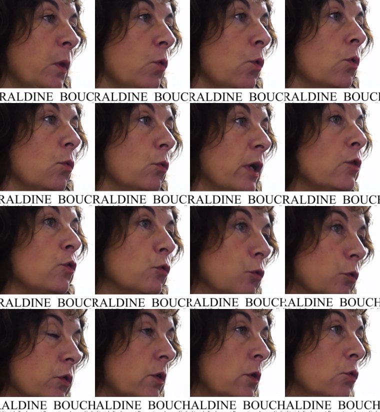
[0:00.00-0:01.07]
Donc on a su
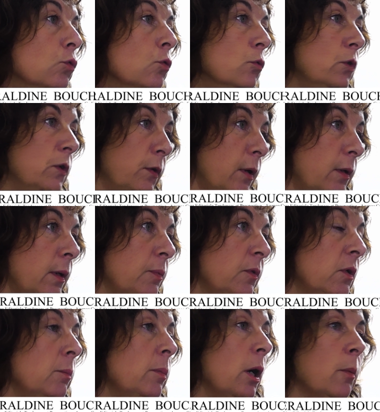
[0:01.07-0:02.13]
aussi nous nous
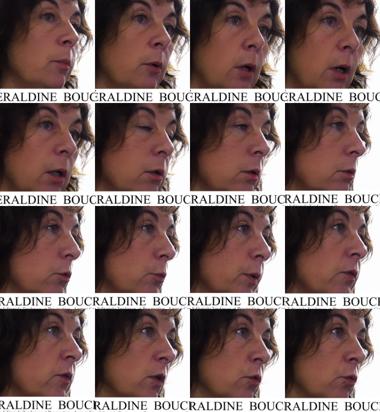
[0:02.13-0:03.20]
adapter par rapport à nos
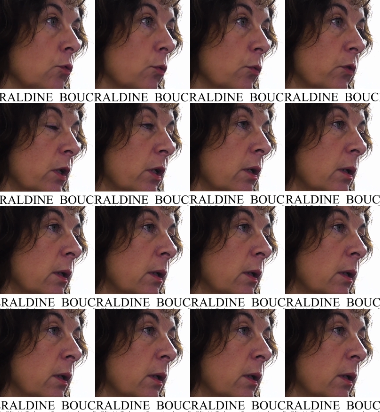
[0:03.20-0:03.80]
prestations de conseil.